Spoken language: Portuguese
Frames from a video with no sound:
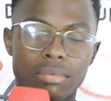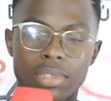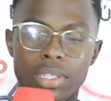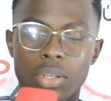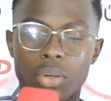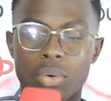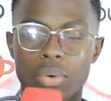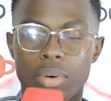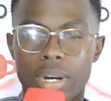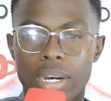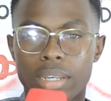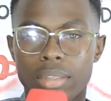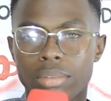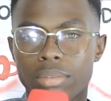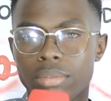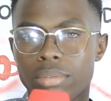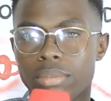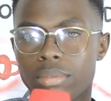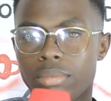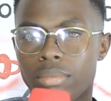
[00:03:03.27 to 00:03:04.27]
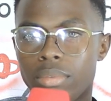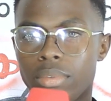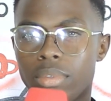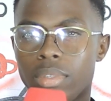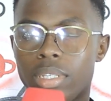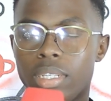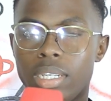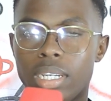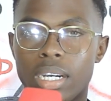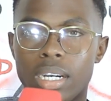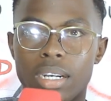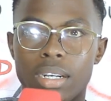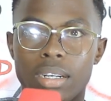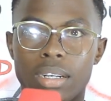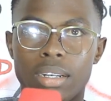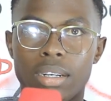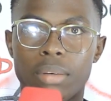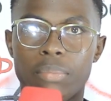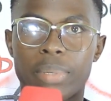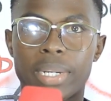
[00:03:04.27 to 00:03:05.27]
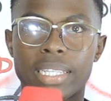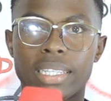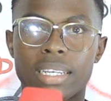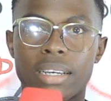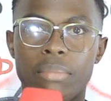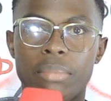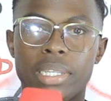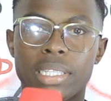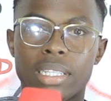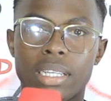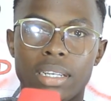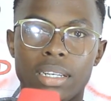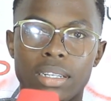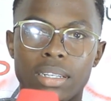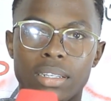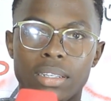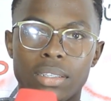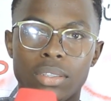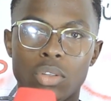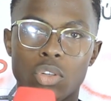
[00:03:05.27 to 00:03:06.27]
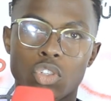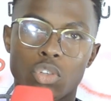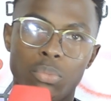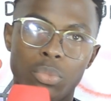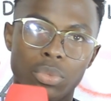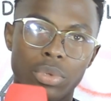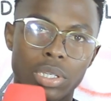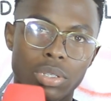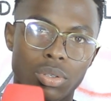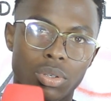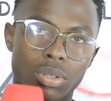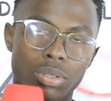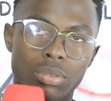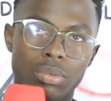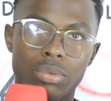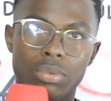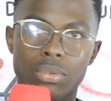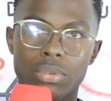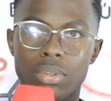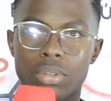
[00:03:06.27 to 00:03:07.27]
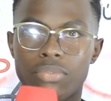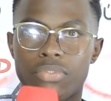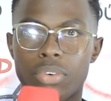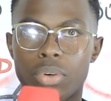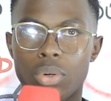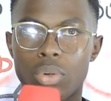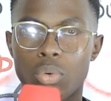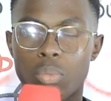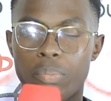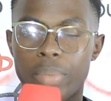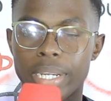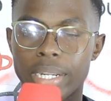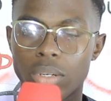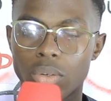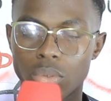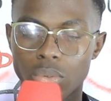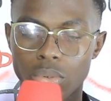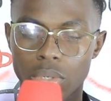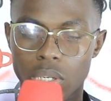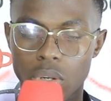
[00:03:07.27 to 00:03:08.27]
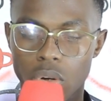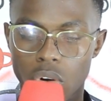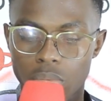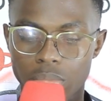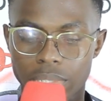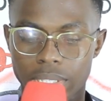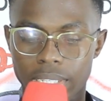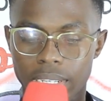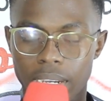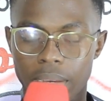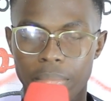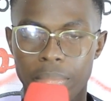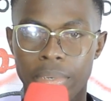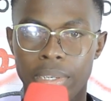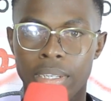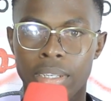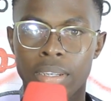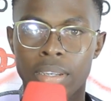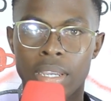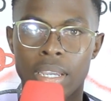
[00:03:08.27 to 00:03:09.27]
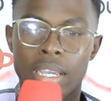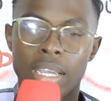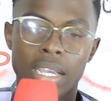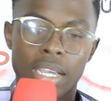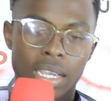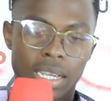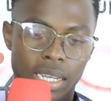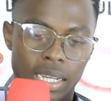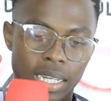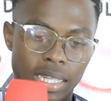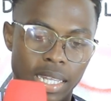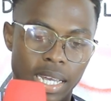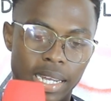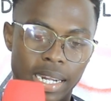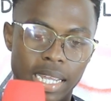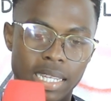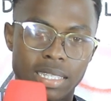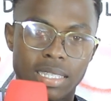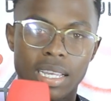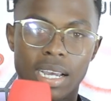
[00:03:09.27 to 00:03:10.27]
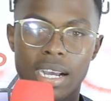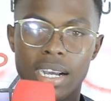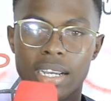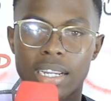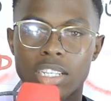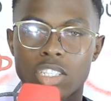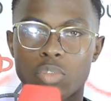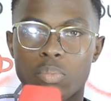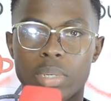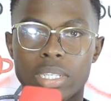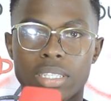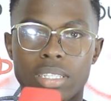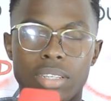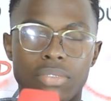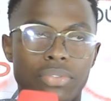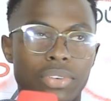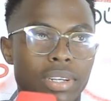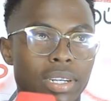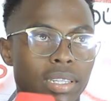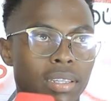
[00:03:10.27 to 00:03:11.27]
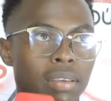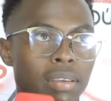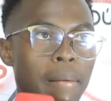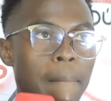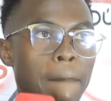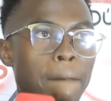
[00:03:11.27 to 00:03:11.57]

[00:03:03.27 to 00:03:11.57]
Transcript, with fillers: 5 ah, anos. Uhum. E uh, praticamente uh, ah, 2018 eh, uhum. foi o período que eu comecei a me inclinar a esta área específica, né?